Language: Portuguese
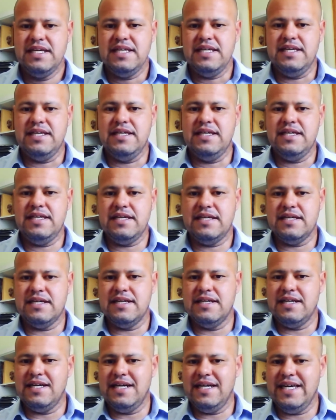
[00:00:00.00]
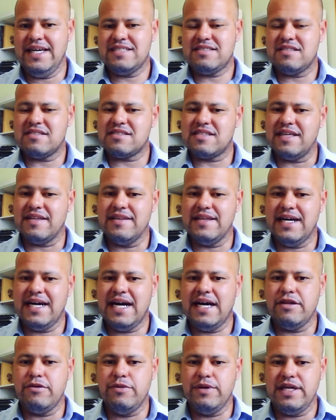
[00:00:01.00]
E uh, esse
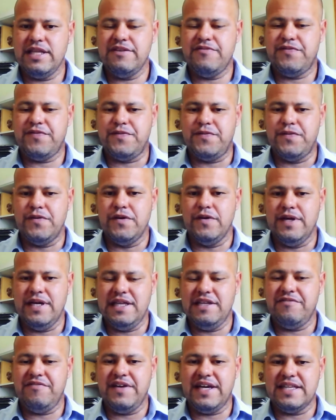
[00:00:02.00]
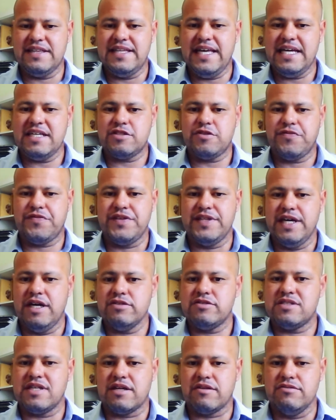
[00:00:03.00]
cenário ele foi, ele vem desde o
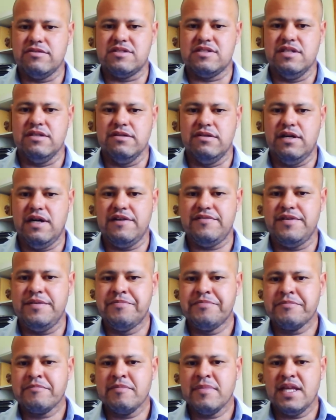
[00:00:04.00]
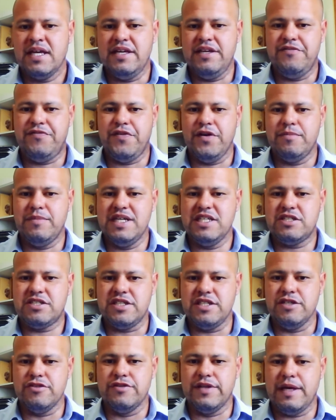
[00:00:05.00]
final do século XIX e foi
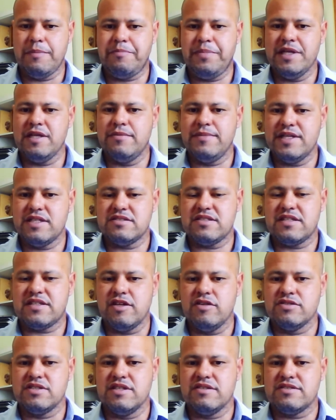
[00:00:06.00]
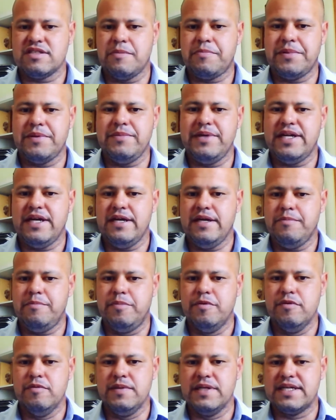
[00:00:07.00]
mantido, né, pelo menos até os anos da Primeira
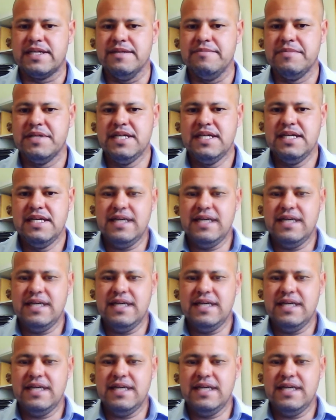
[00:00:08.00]
República.